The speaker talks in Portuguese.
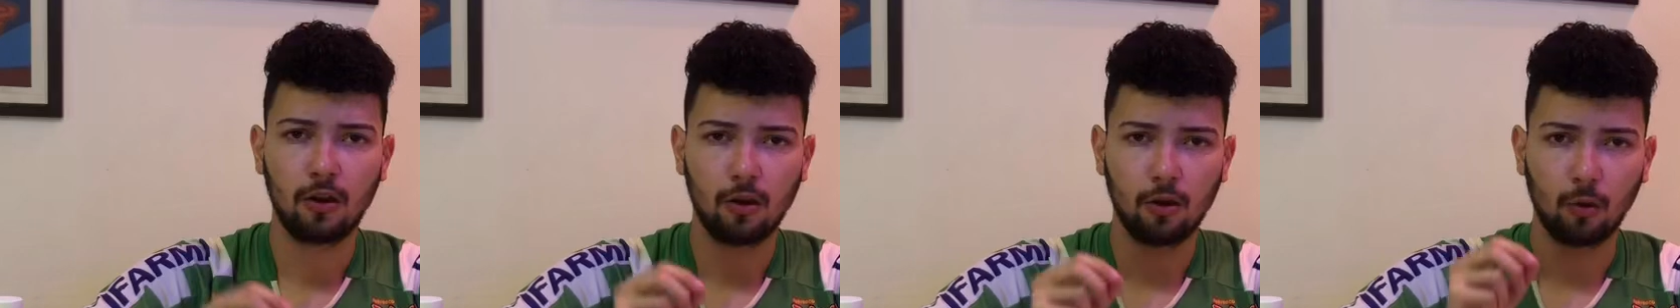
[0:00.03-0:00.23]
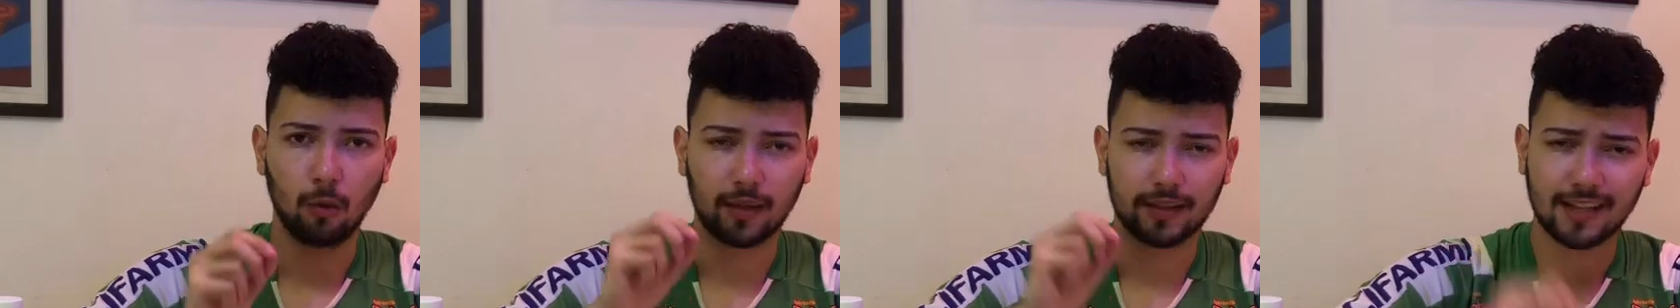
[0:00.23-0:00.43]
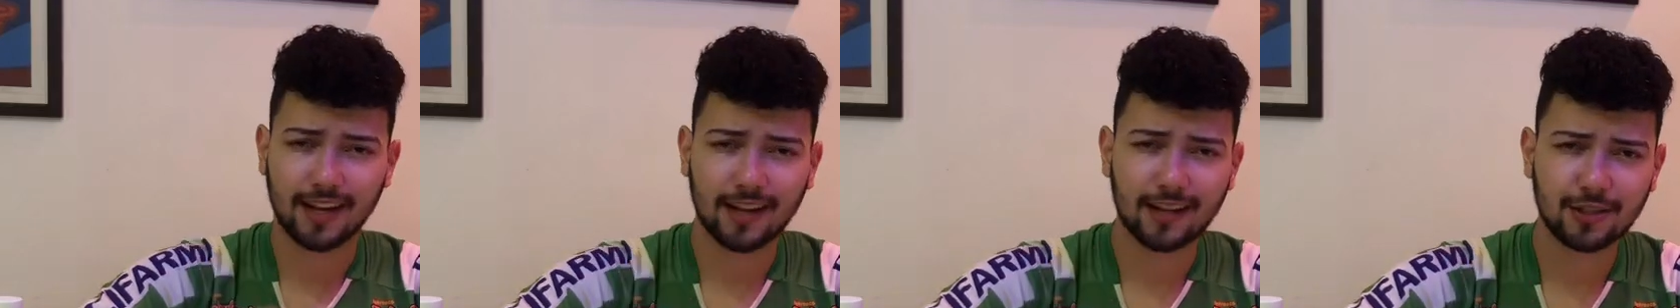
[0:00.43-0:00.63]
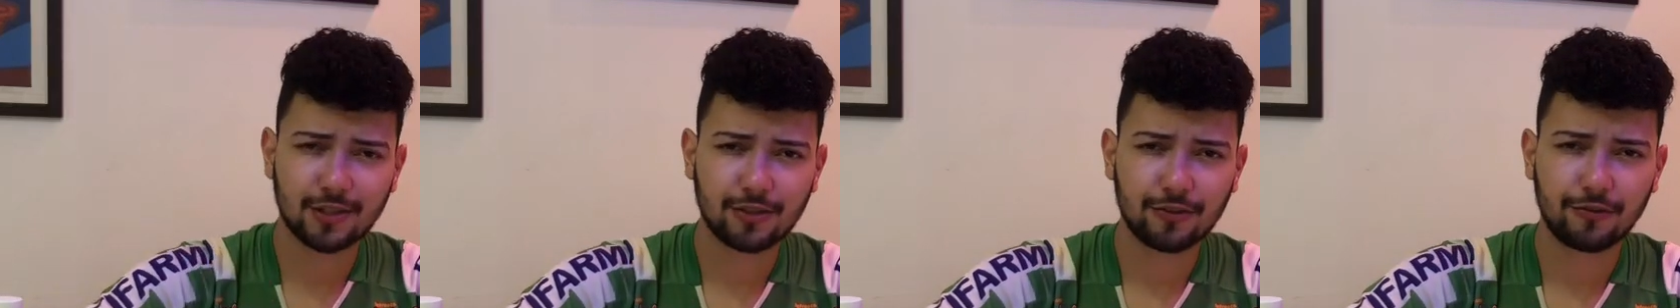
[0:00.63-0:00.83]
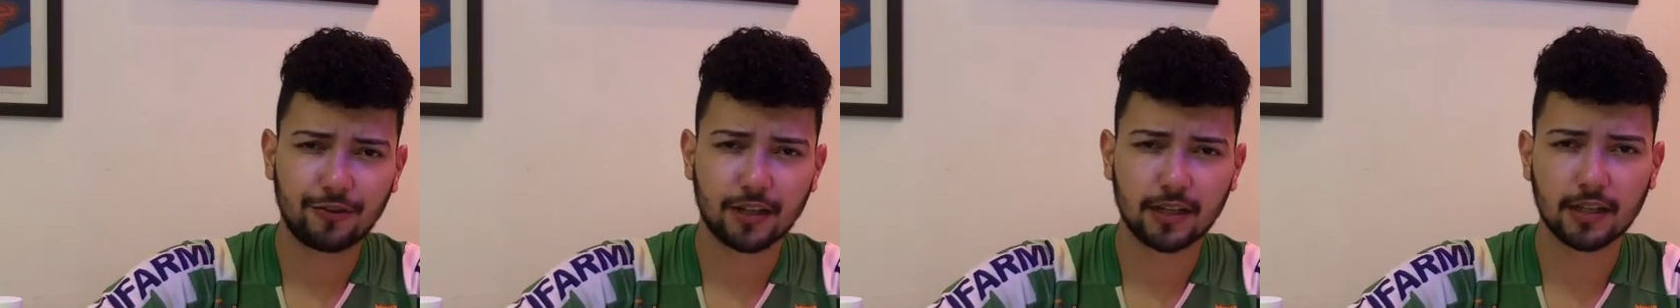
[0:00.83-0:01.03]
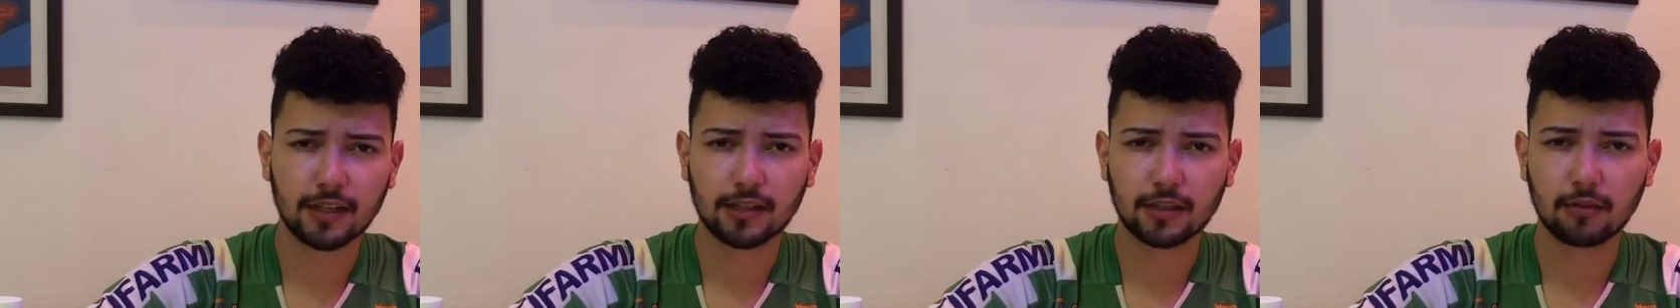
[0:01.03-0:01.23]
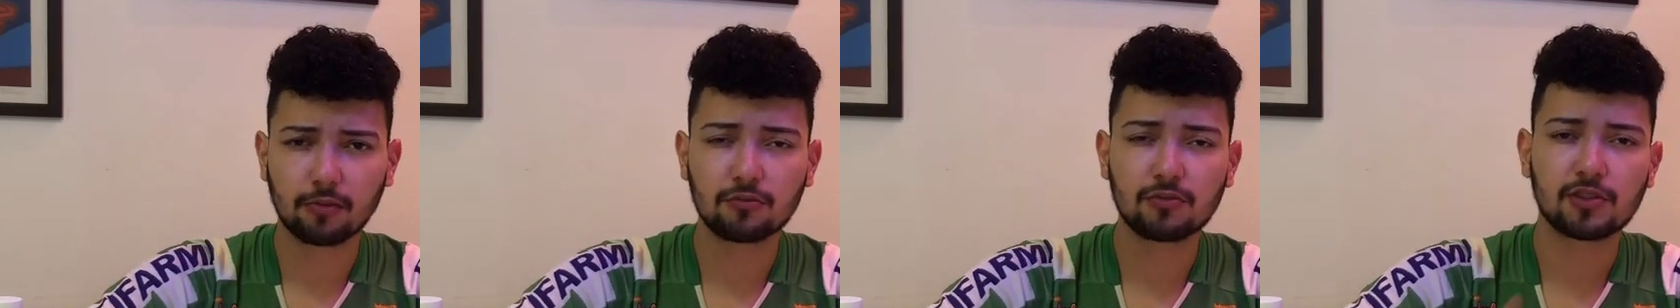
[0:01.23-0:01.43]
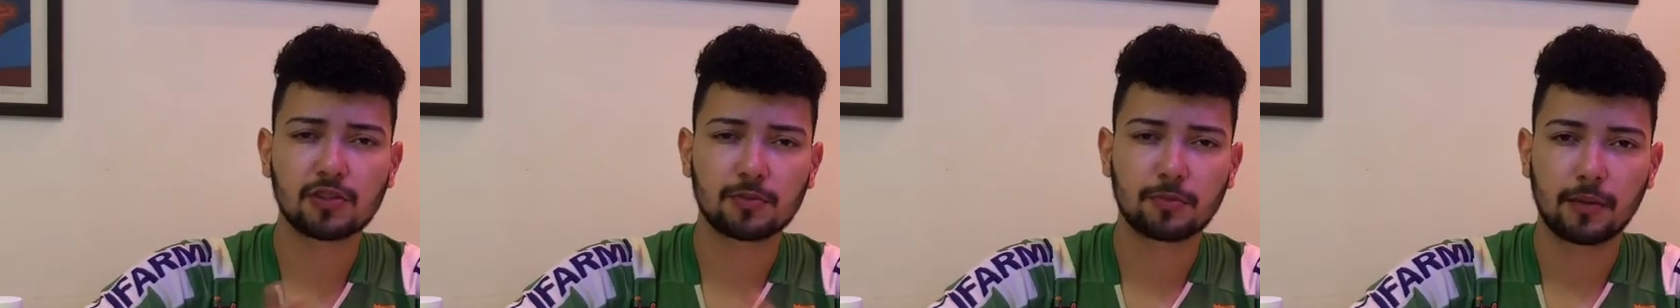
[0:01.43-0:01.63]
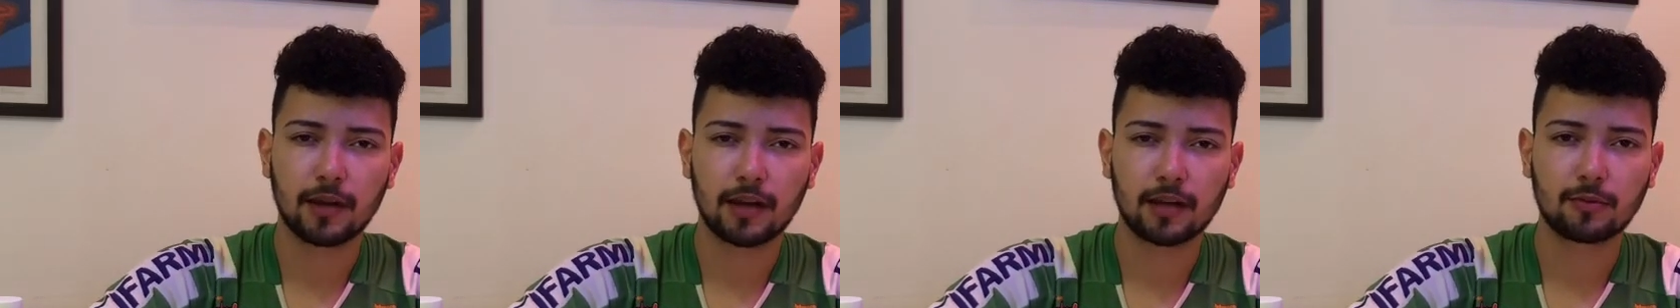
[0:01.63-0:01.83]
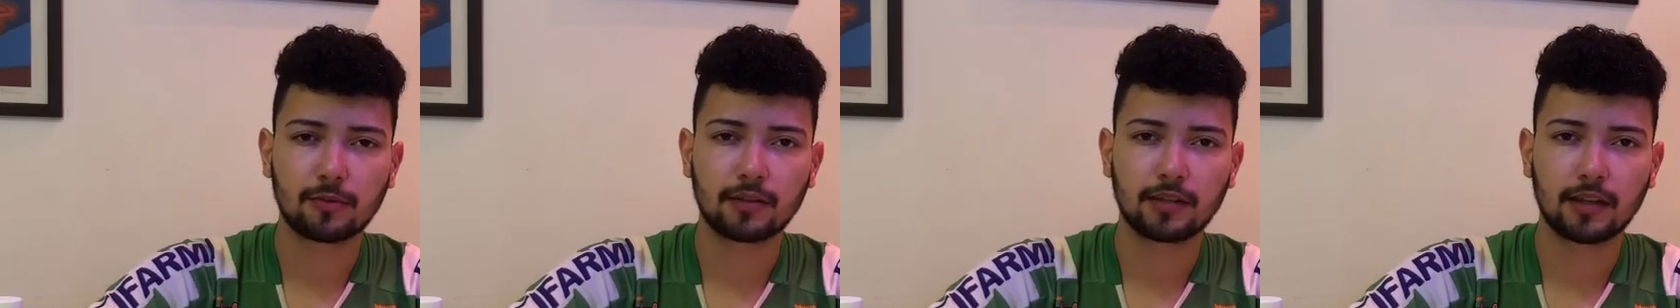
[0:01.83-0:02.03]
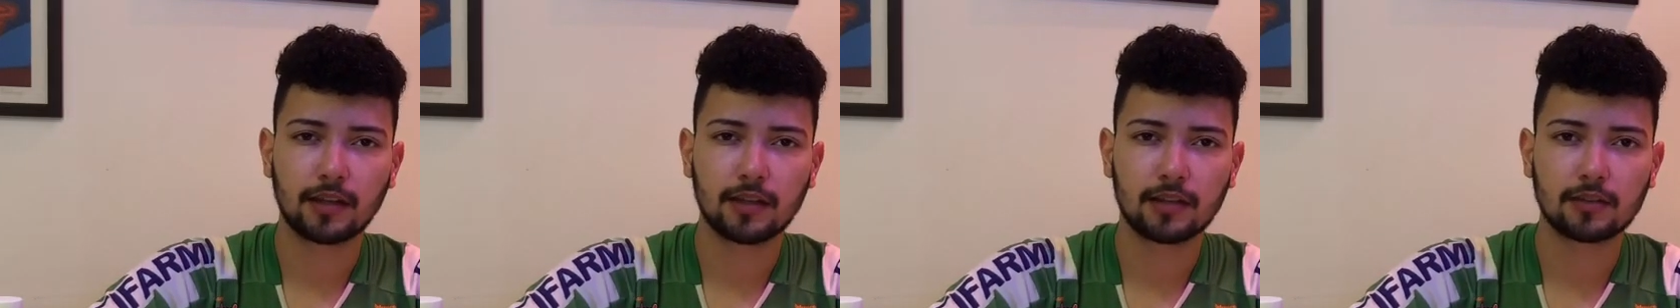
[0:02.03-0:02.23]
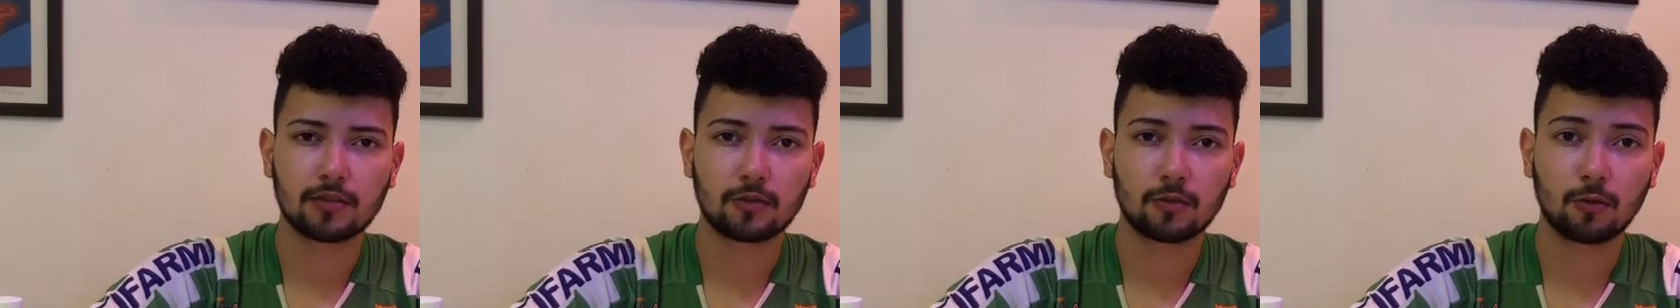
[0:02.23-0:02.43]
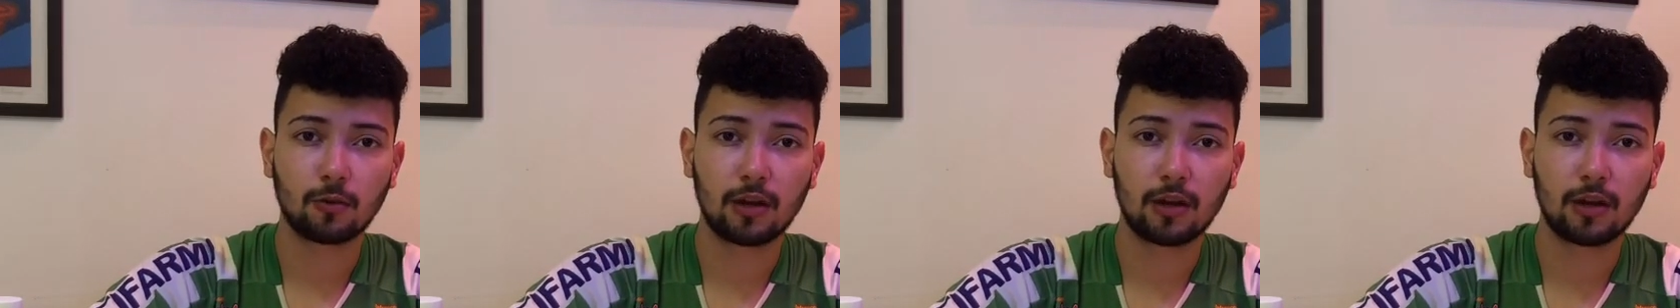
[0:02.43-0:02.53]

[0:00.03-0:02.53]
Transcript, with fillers: O atacante Fernandão desperta o interesse do